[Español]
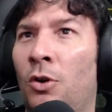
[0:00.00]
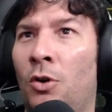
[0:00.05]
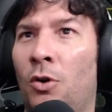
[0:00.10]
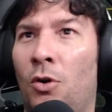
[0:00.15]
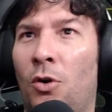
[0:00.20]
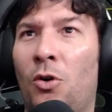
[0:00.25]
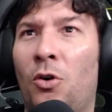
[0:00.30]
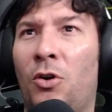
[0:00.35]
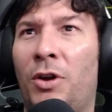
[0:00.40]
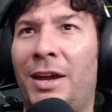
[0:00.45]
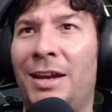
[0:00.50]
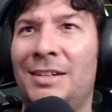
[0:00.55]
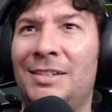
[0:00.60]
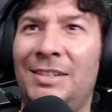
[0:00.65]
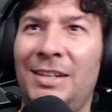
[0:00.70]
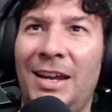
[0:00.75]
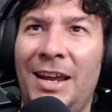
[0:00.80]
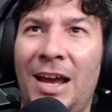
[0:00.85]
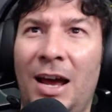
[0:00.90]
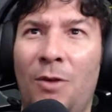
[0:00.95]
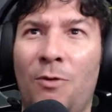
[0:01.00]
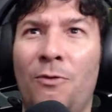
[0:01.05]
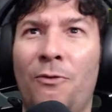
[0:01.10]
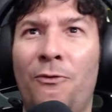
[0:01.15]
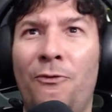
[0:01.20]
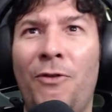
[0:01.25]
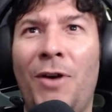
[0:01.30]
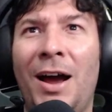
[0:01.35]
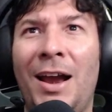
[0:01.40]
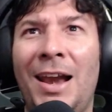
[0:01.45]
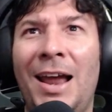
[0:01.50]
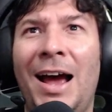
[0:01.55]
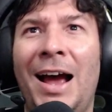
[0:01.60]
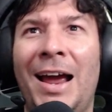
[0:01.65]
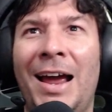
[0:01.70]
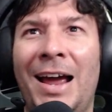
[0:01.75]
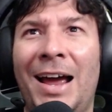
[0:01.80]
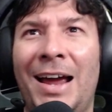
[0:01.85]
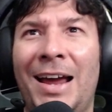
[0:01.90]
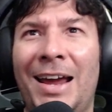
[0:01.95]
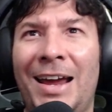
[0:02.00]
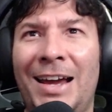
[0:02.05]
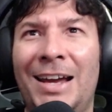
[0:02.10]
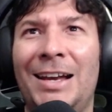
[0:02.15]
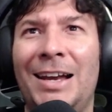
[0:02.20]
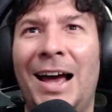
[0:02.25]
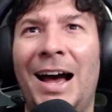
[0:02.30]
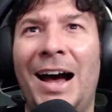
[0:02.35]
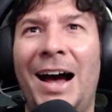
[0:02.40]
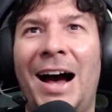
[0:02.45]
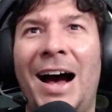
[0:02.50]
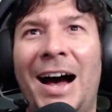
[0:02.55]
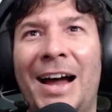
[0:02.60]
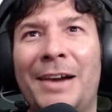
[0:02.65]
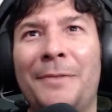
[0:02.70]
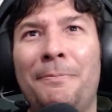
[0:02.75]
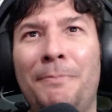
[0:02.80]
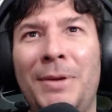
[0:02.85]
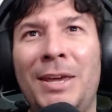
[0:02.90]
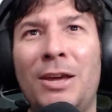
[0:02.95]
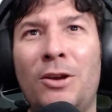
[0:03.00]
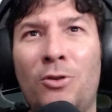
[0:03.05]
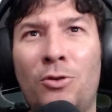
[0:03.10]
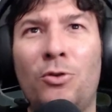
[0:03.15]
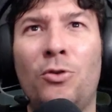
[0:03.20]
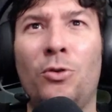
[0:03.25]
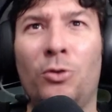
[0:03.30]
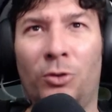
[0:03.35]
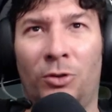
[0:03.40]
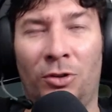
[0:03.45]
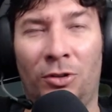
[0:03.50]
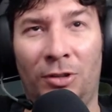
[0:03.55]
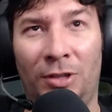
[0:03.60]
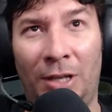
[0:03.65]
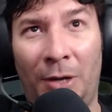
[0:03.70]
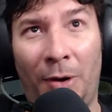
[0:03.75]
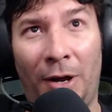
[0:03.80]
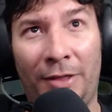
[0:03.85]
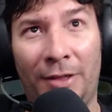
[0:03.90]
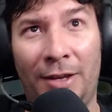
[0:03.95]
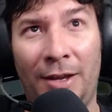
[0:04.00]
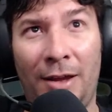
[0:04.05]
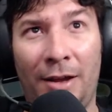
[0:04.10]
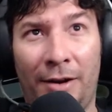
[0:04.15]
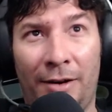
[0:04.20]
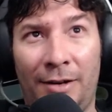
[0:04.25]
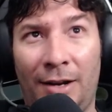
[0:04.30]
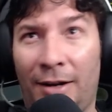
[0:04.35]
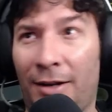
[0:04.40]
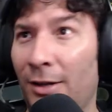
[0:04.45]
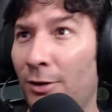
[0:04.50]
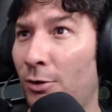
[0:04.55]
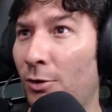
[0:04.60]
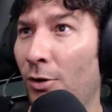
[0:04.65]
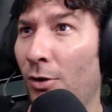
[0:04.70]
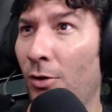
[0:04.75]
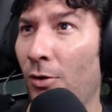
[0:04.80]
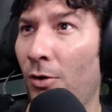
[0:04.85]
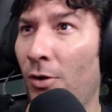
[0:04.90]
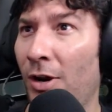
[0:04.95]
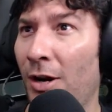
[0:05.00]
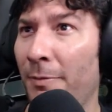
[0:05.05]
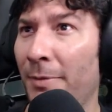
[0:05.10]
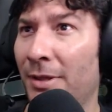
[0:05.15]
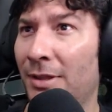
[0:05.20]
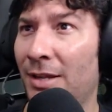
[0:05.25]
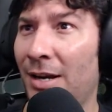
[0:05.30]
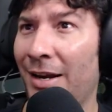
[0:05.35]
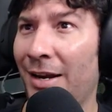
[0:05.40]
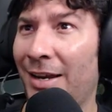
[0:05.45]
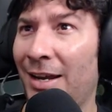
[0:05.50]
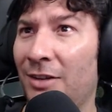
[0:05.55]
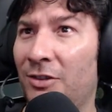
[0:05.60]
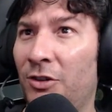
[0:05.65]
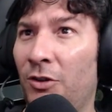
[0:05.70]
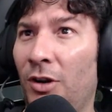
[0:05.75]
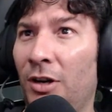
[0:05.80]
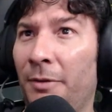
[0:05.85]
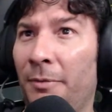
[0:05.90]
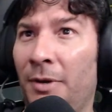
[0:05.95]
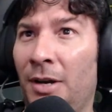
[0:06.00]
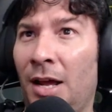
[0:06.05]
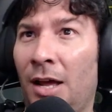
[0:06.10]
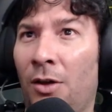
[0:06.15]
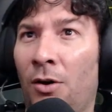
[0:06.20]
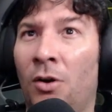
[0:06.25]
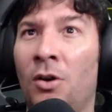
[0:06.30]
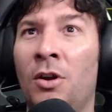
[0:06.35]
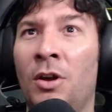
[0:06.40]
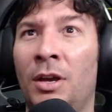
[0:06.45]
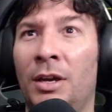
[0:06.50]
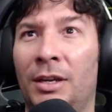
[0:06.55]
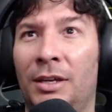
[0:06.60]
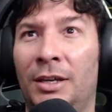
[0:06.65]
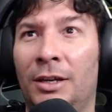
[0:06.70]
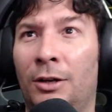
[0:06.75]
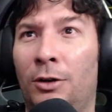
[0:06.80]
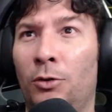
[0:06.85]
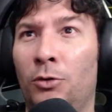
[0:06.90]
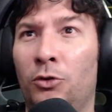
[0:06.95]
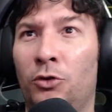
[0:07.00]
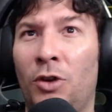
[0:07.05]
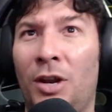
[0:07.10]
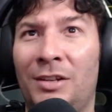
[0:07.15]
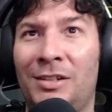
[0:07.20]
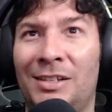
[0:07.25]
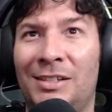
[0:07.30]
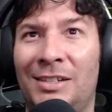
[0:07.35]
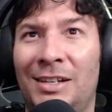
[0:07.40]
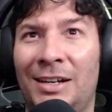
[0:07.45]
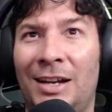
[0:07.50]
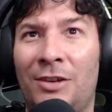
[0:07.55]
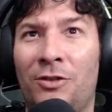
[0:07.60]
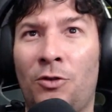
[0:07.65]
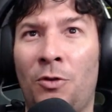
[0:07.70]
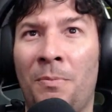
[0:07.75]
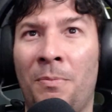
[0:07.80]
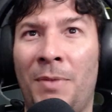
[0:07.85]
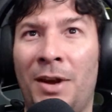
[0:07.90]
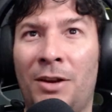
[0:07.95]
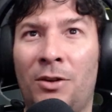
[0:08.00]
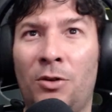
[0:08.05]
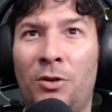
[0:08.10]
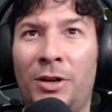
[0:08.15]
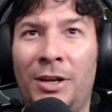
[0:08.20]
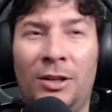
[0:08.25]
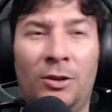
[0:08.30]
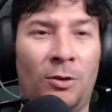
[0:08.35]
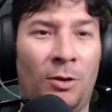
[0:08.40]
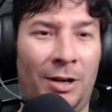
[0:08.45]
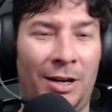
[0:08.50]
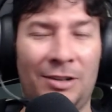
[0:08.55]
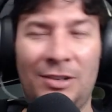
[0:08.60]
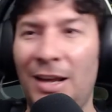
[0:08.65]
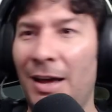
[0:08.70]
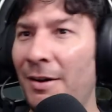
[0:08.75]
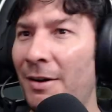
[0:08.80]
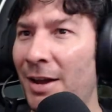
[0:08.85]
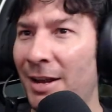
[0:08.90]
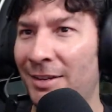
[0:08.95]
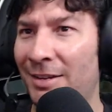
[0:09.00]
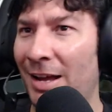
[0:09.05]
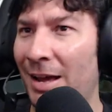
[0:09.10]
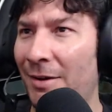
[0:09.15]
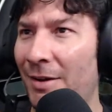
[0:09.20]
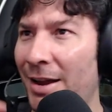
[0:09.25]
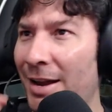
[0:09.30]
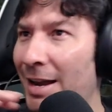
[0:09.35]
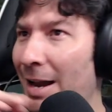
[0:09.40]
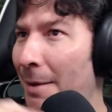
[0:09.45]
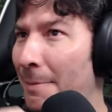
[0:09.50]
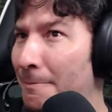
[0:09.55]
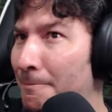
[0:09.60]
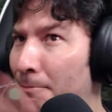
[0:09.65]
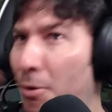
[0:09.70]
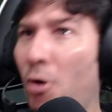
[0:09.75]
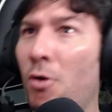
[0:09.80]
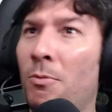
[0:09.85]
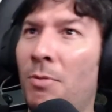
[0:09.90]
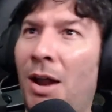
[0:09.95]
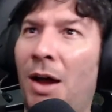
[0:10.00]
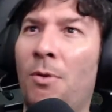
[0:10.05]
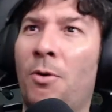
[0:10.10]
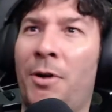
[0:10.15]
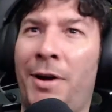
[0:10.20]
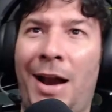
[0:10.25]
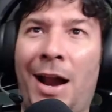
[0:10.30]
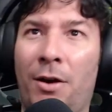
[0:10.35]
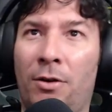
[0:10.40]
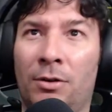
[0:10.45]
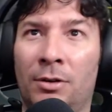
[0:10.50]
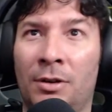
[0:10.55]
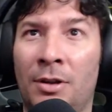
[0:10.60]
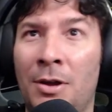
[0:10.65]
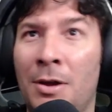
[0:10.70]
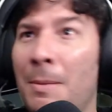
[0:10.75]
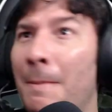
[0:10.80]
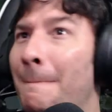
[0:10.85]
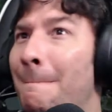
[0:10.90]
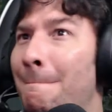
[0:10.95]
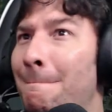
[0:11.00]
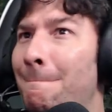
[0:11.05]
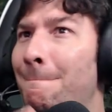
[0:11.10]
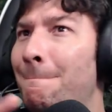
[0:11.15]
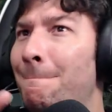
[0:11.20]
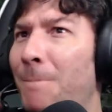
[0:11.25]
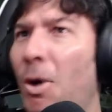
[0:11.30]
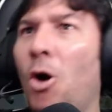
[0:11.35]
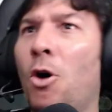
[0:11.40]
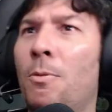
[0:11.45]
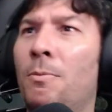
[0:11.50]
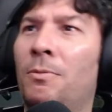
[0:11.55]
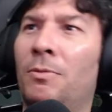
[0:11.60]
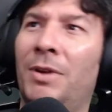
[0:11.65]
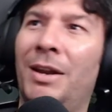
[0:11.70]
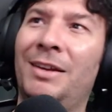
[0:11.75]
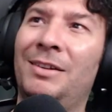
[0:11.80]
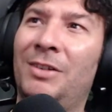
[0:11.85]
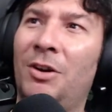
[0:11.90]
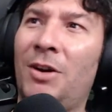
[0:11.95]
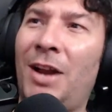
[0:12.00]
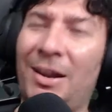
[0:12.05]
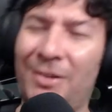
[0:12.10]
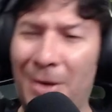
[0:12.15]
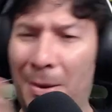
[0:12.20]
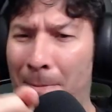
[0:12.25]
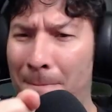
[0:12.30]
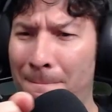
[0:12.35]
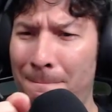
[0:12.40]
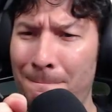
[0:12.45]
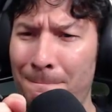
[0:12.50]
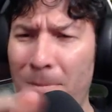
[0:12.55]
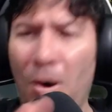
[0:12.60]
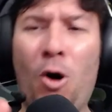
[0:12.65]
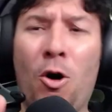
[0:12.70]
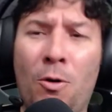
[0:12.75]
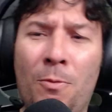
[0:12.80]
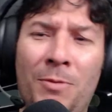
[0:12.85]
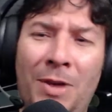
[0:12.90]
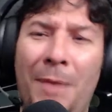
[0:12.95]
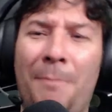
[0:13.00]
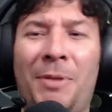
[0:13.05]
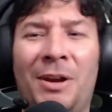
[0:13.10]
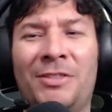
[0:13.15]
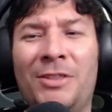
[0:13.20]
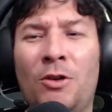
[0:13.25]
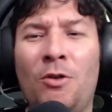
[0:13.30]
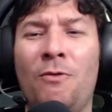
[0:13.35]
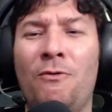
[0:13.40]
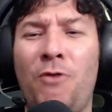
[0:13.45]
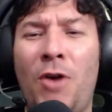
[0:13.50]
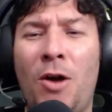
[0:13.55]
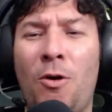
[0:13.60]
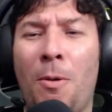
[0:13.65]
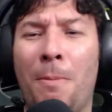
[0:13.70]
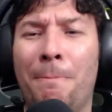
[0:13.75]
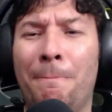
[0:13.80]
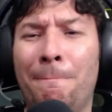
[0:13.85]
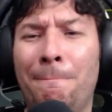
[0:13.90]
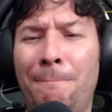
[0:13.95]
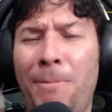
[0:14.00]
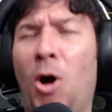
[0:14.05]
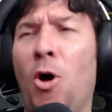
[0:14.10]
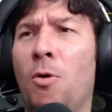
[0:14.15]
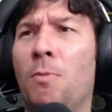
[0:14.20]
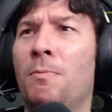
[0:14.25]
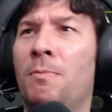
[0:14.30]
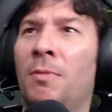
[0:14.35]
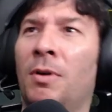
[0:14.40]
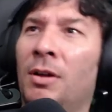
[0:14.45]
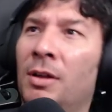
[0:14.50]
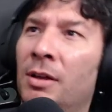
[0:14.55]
o que sea un Falah el Harbi Cut de Bad Gear, ya que todo el metraje ha sido eliminado. Incluso las escenas con Michael Keaton, esa, vaina, ¡pum! la borraron. ¡Pum! Le hice ahora sí, ¡pum! Le prendieron fuego, ¡pum!